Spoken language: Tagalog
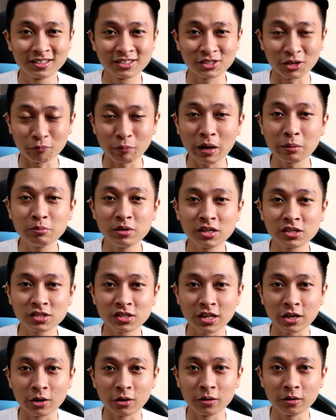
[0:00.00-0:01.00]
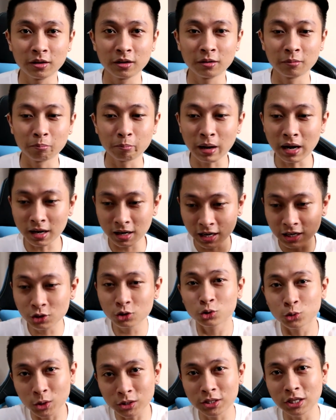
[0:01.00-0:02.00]
sa 5 years na yon, baka
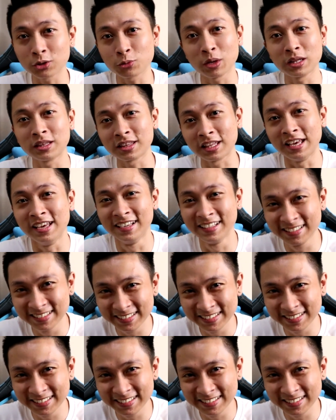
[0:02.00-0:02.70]
ngayong 2020,